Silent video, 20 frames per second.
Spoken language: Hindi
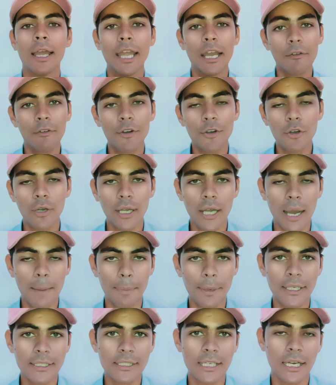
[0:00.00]
एक वीडियो है
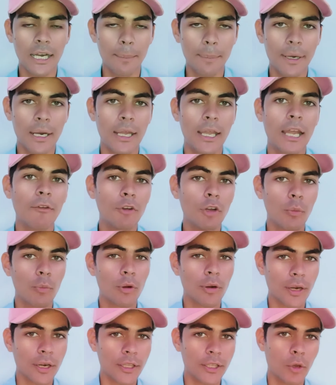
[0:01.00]
आपके चैनल पर एक वीडियो
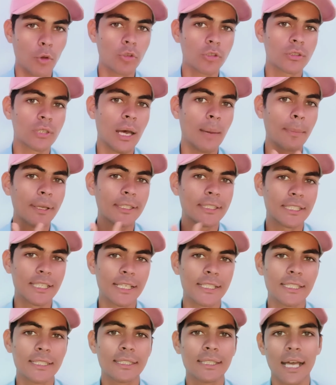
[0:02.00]
अपलोड करते हो तो शाम के
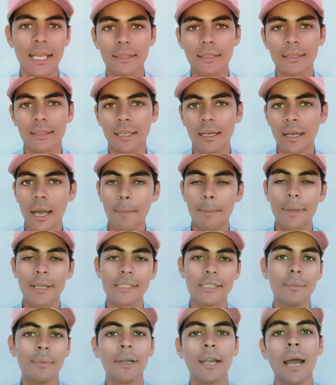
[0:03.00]
छः से सात तक आप
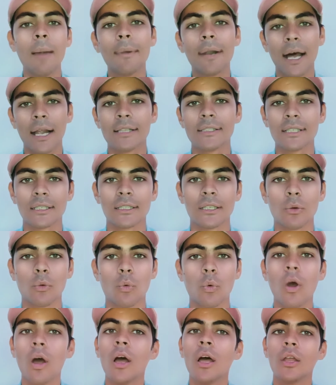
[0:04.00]
किसी भी टाइम डाल सकते हो
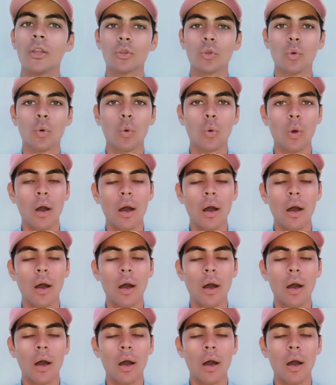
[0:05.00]
तो